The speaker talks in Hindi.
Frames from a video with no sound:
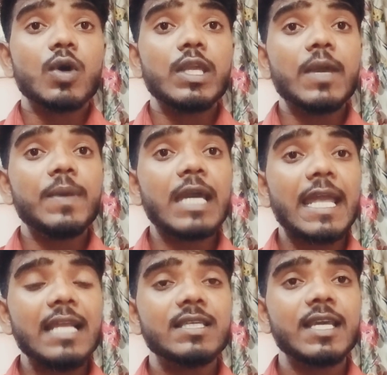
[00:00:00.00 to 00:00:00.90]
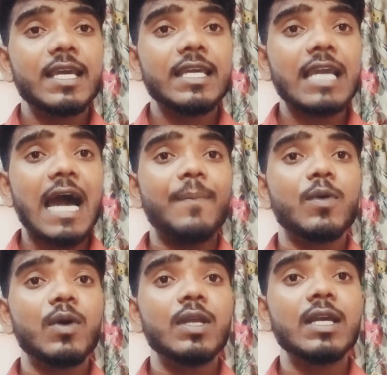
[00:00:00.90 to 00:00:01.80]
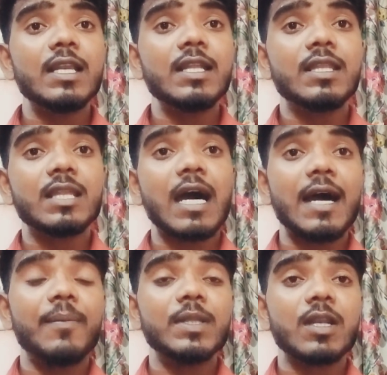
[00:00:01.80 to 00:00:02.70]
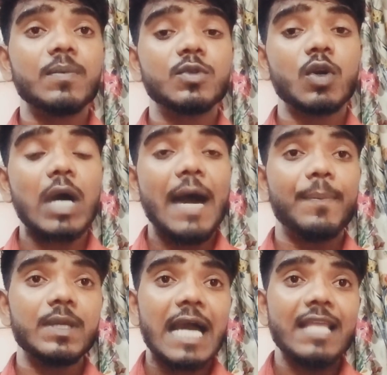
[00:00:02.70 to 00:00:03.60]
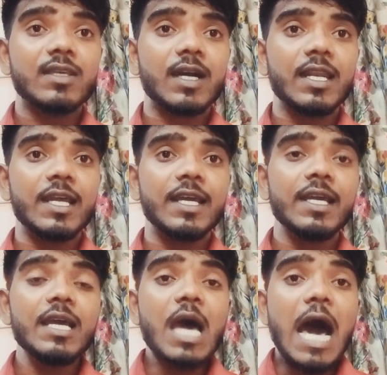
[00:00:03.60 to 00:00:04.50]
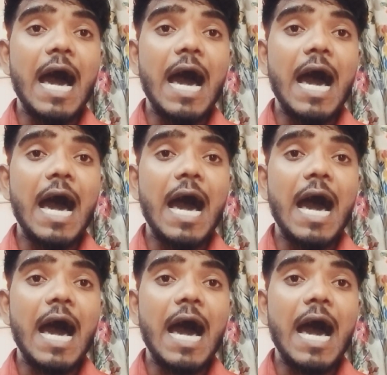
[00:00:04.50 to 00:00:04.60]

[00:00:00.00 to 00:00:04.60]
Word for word: तो ये भी आना चाहिए कि आपको इंग्लिश का मतलब जो आप याद कर रहे हैं